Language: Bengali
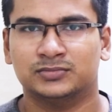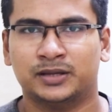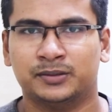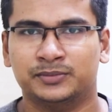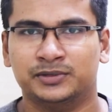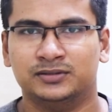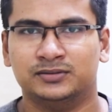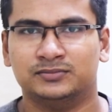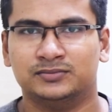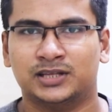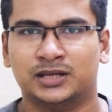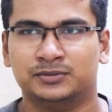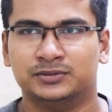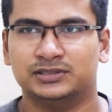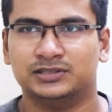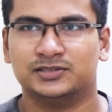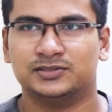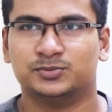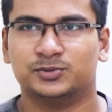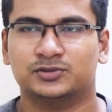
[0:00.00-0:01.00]
দামি দামি
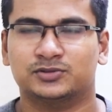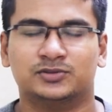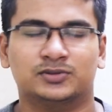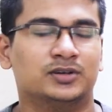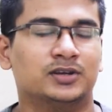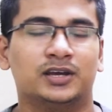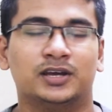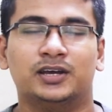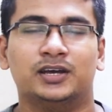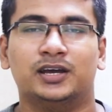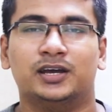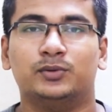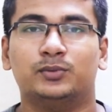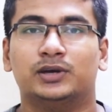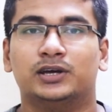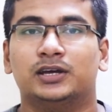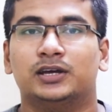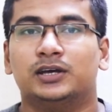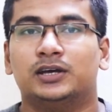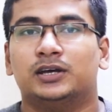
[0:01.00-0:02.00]
জিনিসপত্র
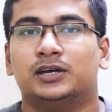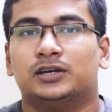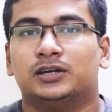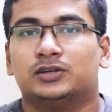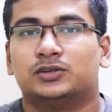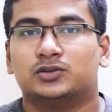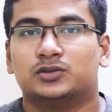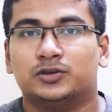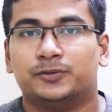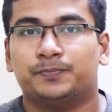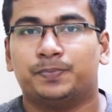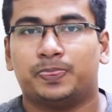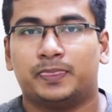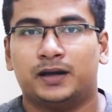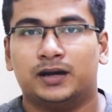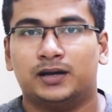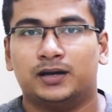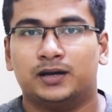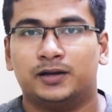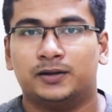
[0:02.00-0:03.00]
এনিওয়ে সো
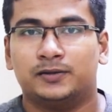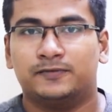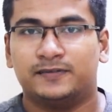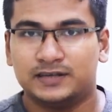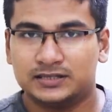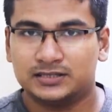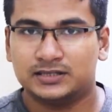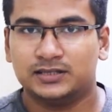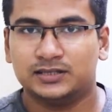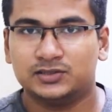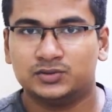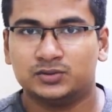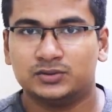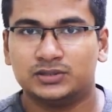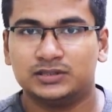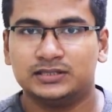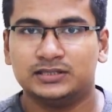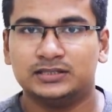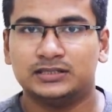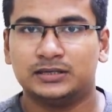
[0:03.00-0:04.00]
ফার্স্ট থেকে
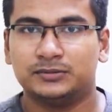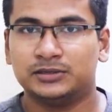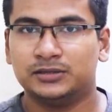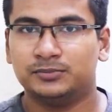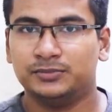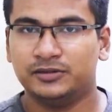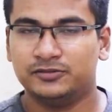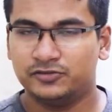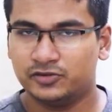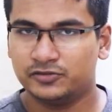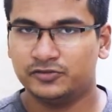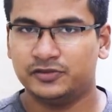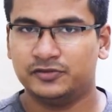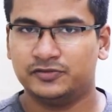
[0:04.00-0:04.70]
শুনতেছি যে আমাদের বি ফোর